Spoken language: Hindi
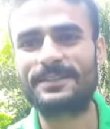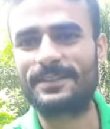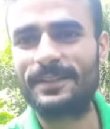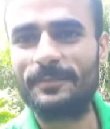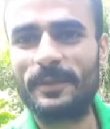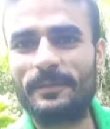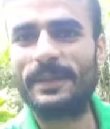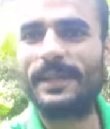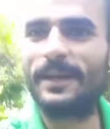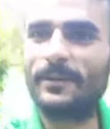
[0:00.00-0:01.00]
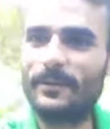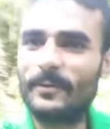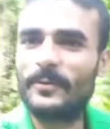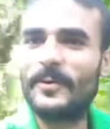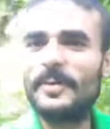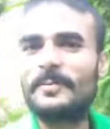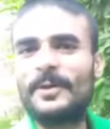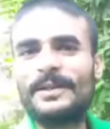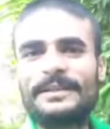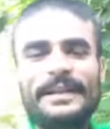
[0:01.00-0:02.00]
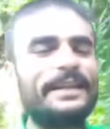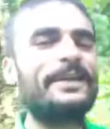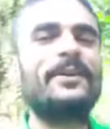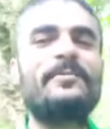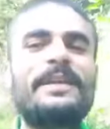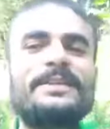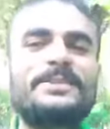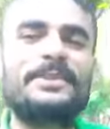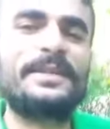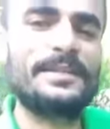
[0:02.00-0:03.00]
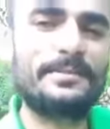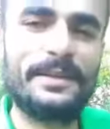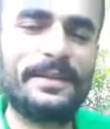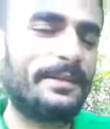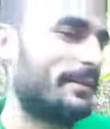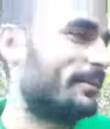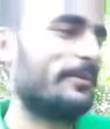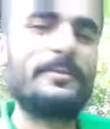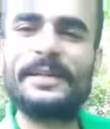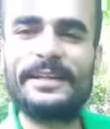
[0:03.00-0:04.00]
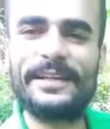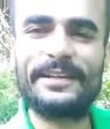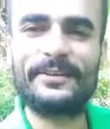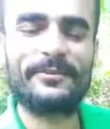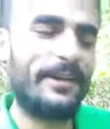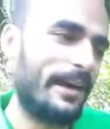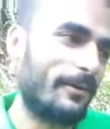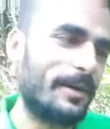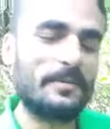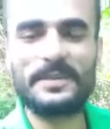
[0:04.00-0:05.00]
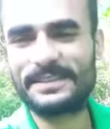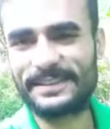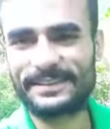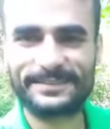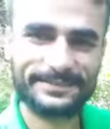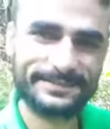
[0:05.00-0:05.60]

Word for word: जिस जगह पर बैठा हूँ वो भी बहुत ग्रीन है और मैंने जो ड्रेस पहनी है वो भी ग्रीन है वाह अमेजिंग